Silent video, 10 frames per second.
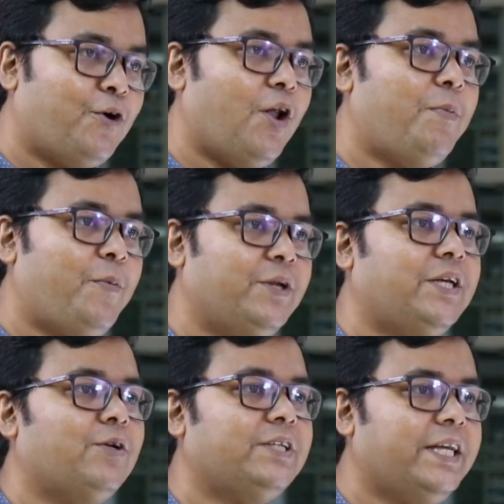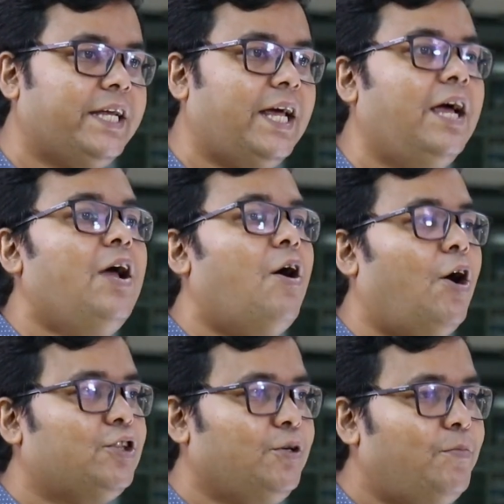প্রকল্প পরিচালক যিনি কিনা
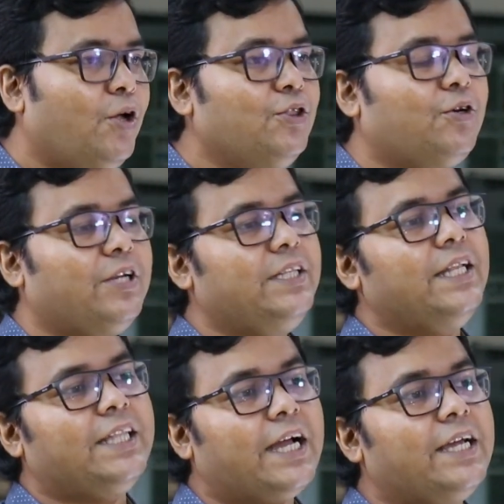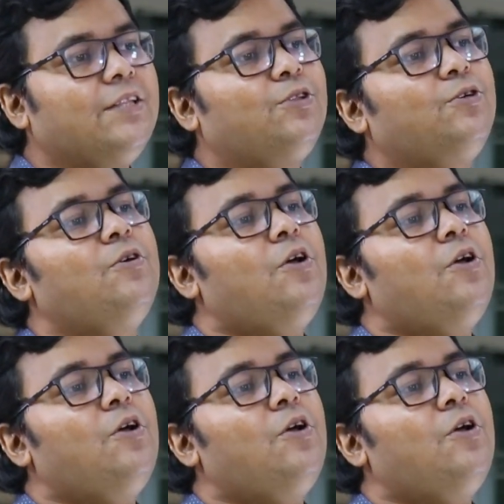অর্থ বন্ধ করে দিলেন তাকে কিন্তু